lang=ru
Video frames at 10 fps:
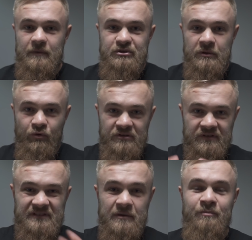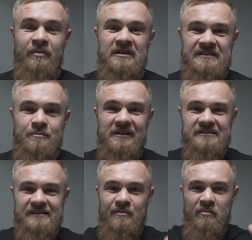И вообще просто всем простым
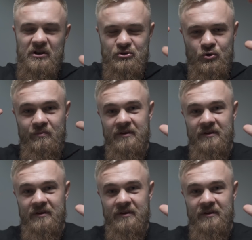пацанам большой